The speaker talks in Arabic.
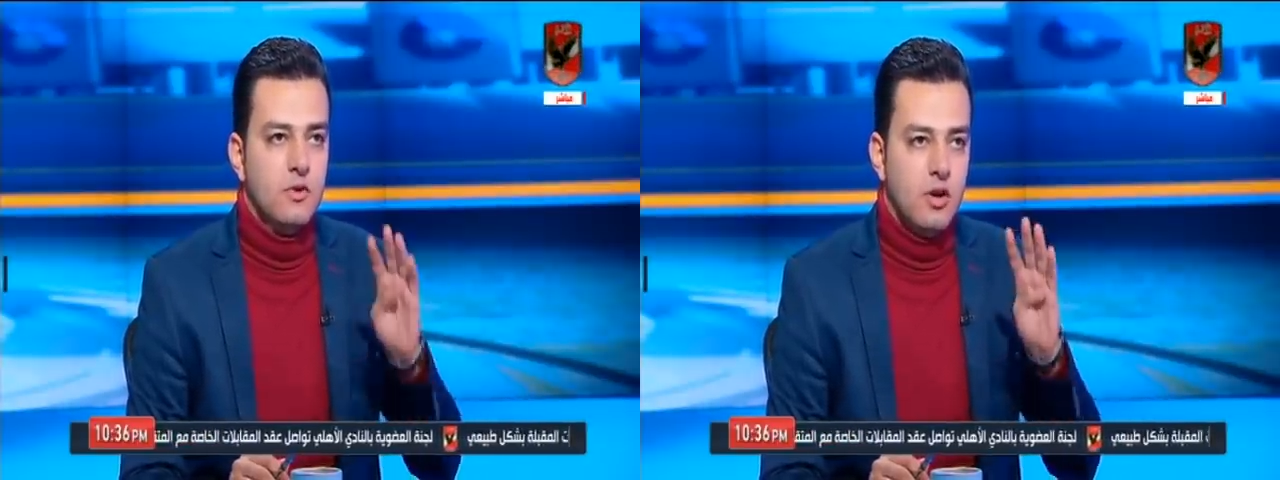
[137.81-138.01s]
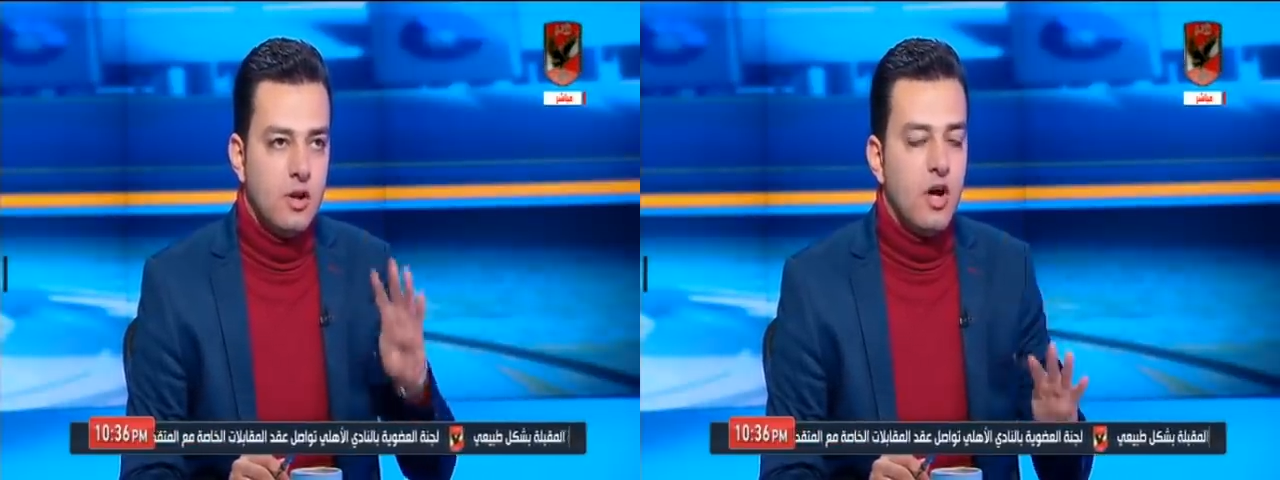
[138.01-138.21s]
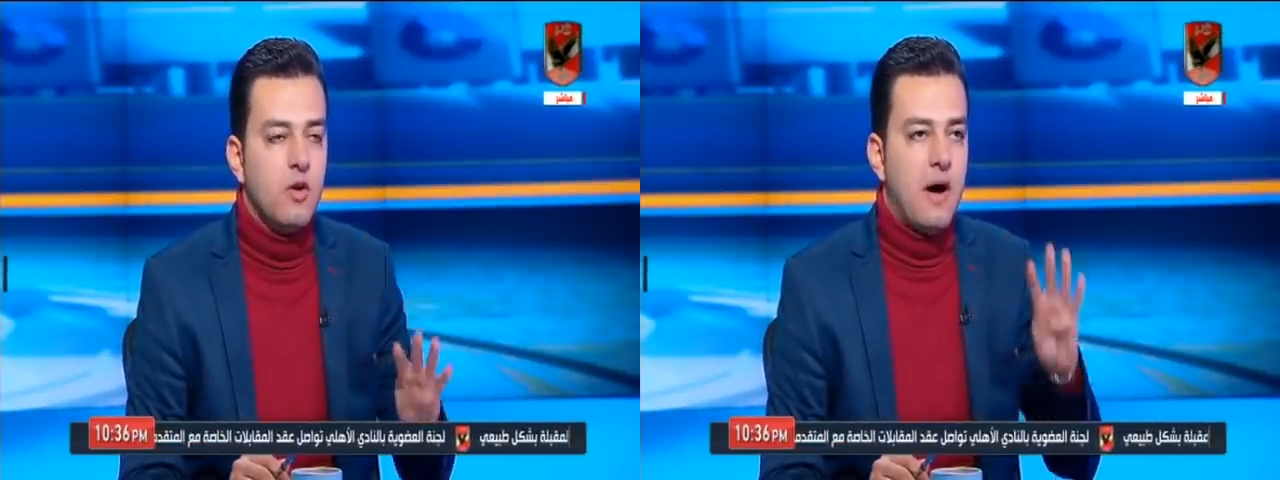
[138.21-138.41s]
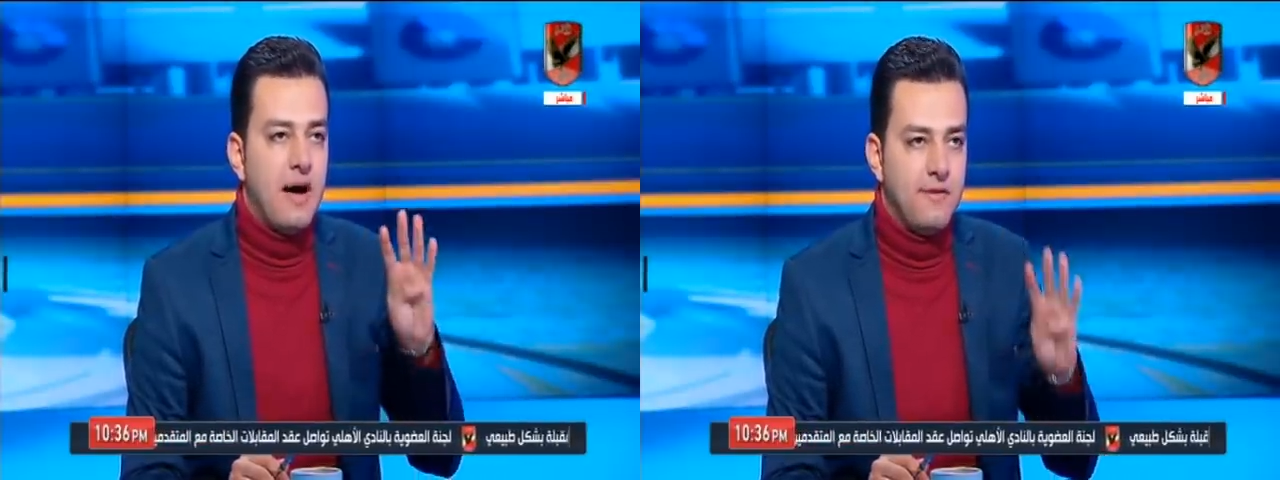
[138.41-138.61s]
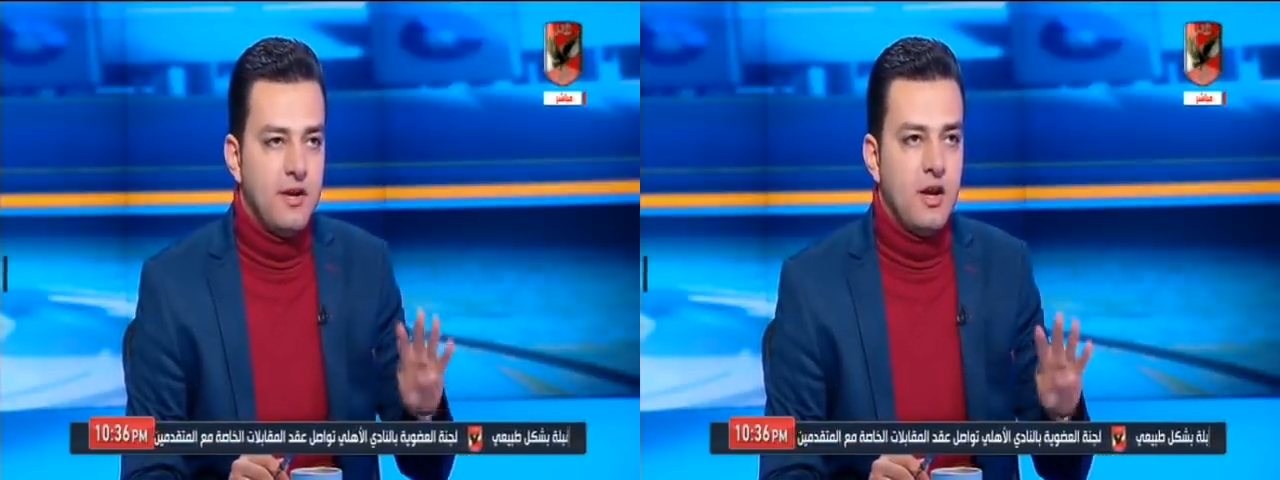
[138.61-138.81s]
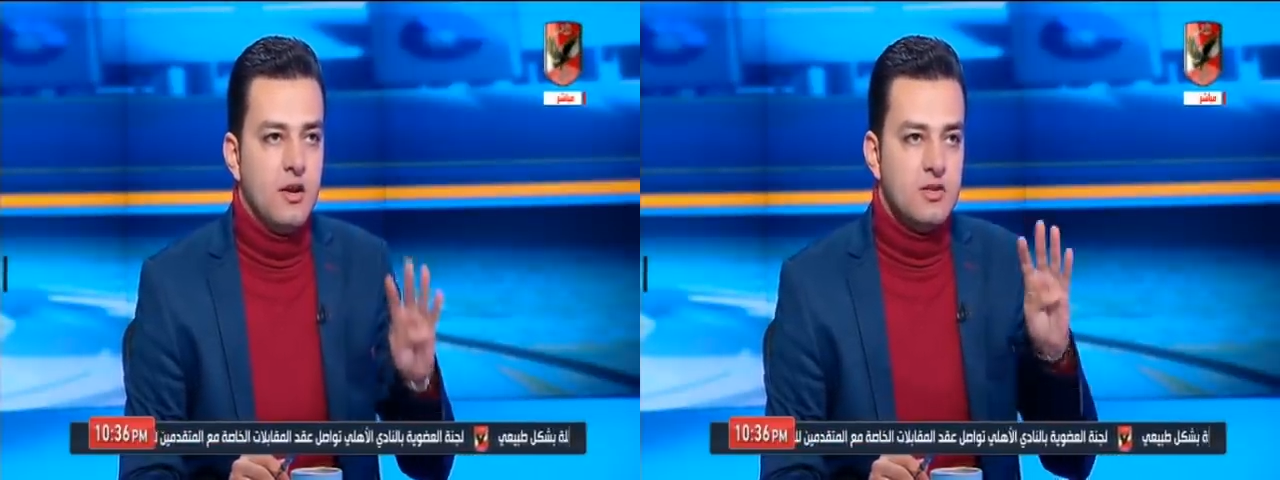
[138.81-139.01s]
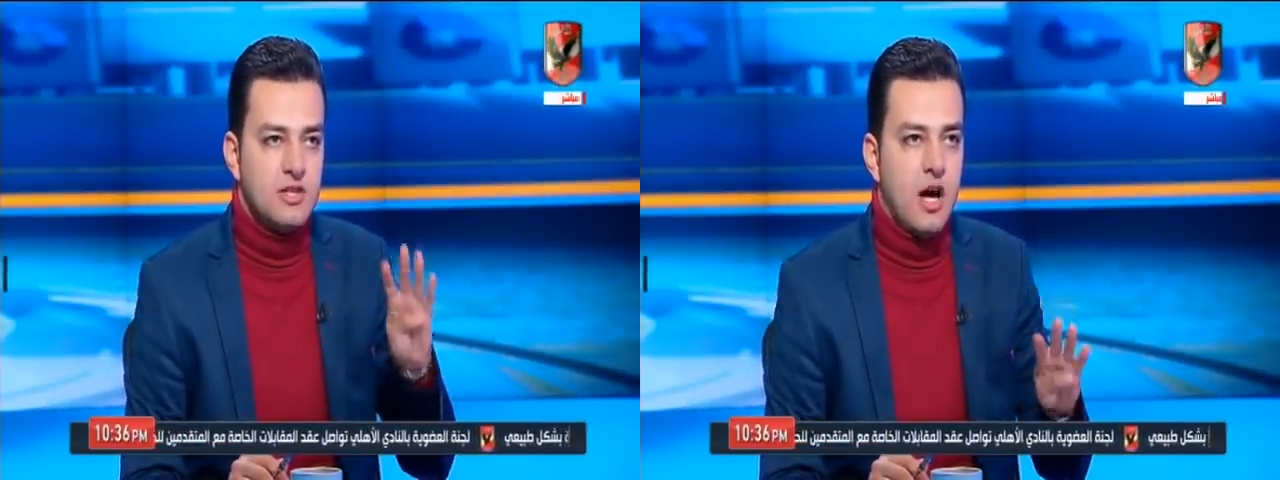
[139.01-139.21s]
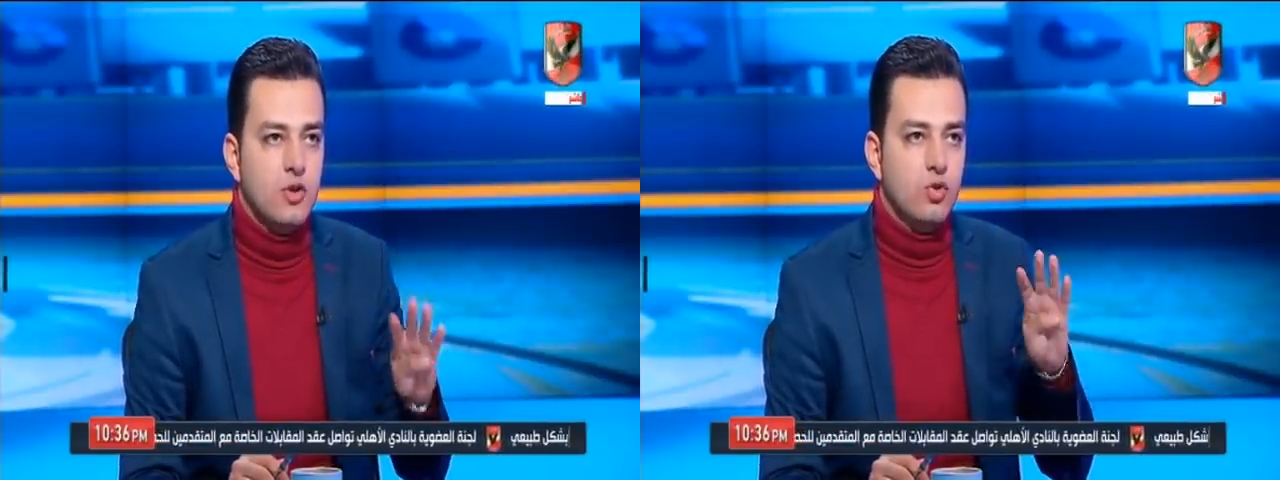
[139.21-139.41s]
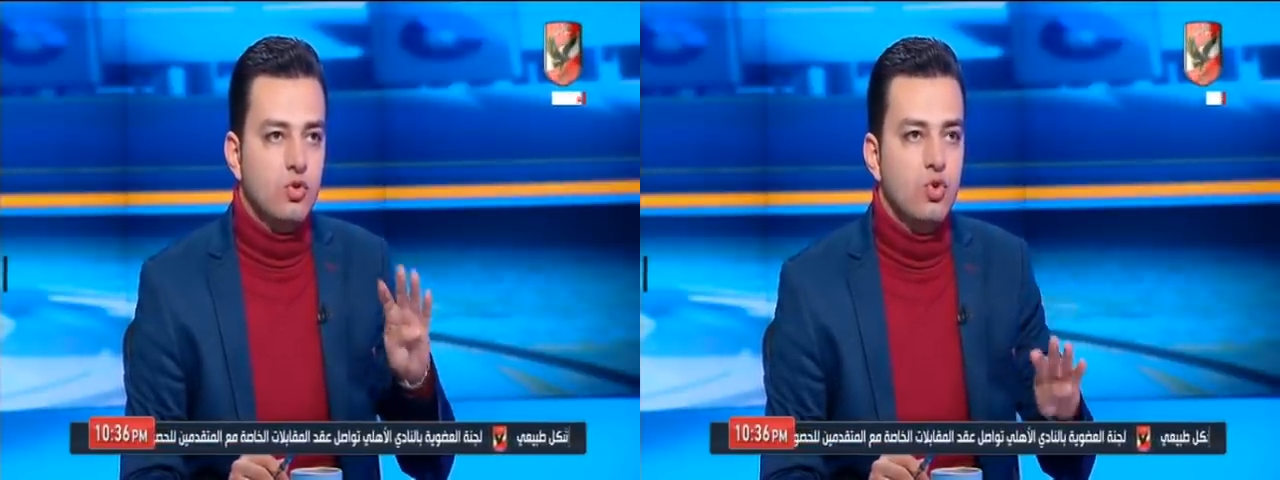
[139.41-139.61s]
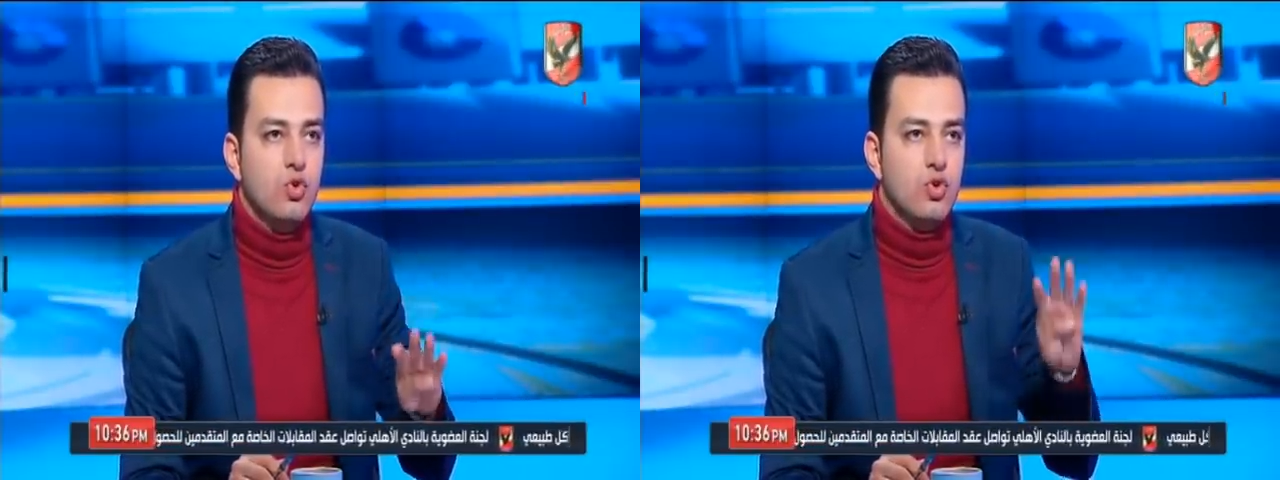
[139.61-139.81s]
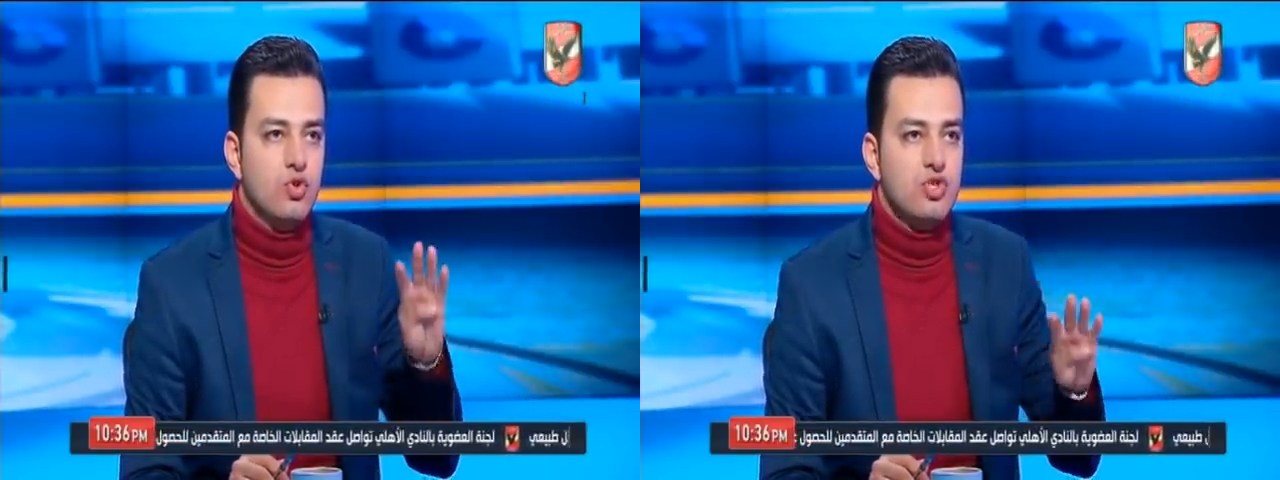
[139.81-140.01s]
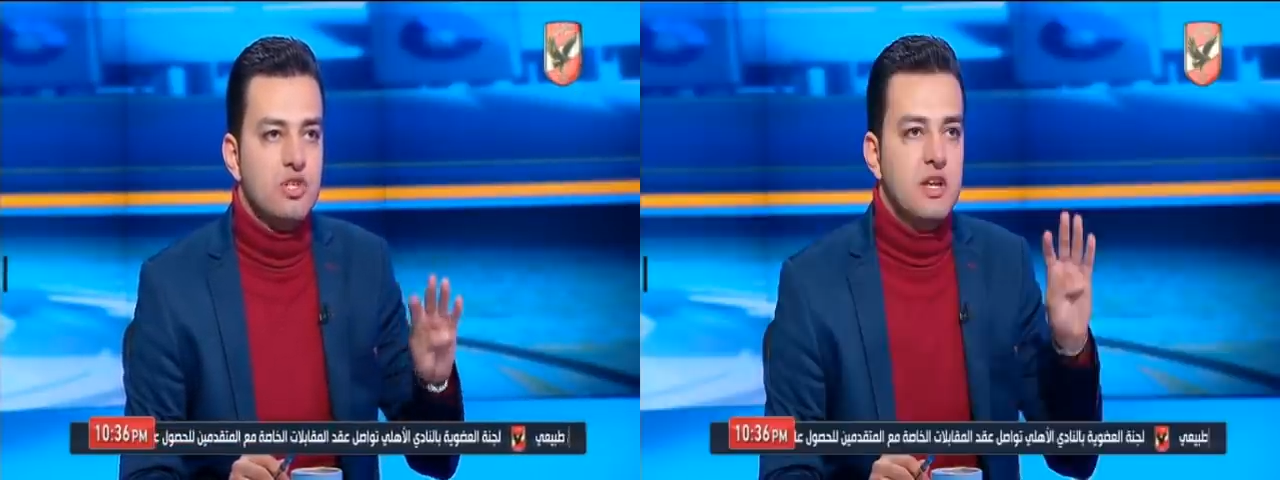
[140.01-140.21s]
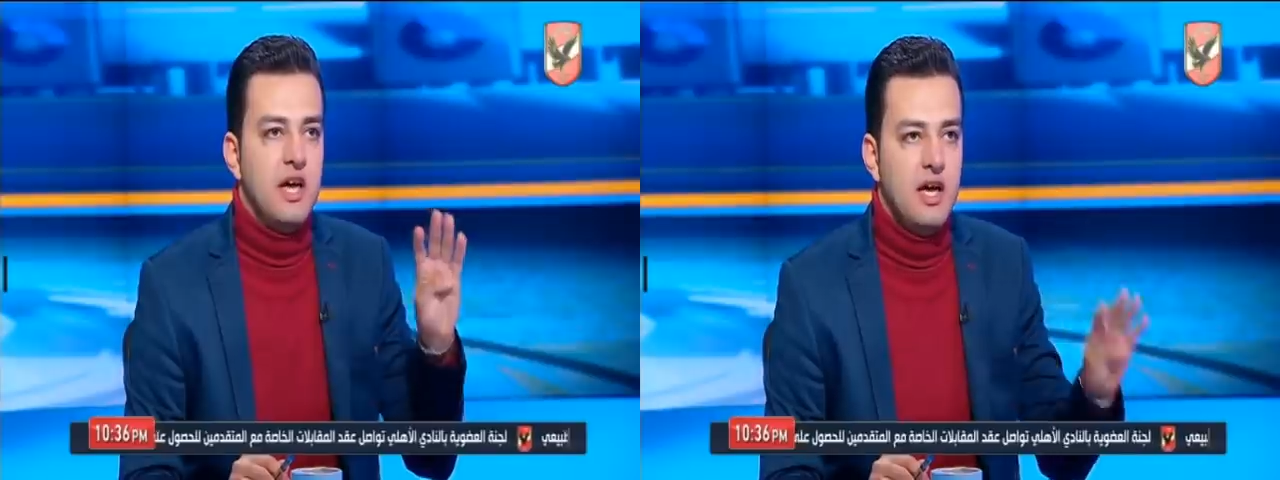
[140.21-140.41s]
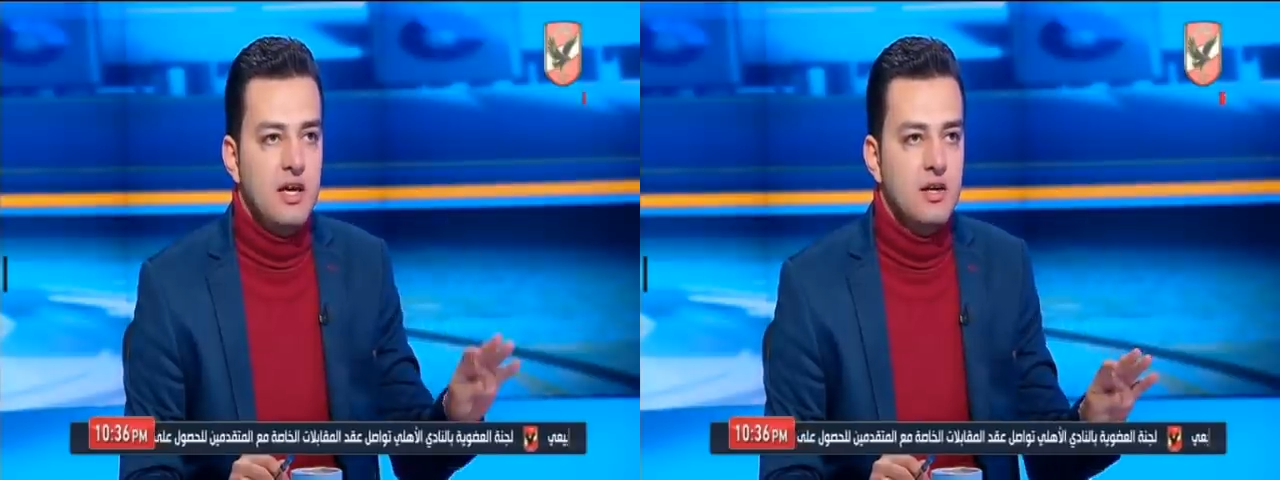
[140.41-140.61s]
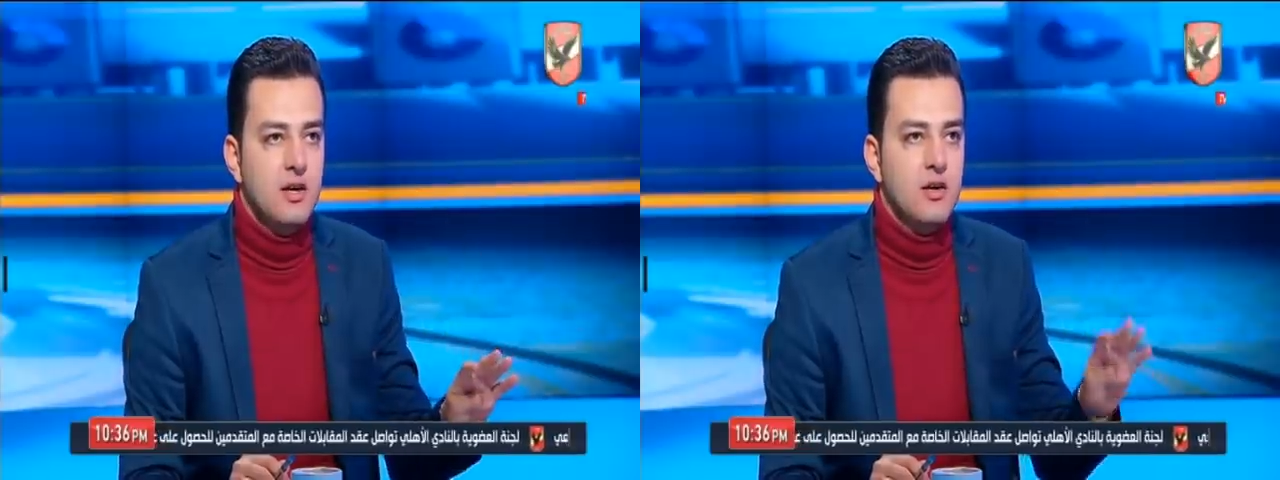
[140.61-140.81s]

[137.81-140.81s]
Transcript: الاربع فرق اللي صعدوا لدور نص النهائي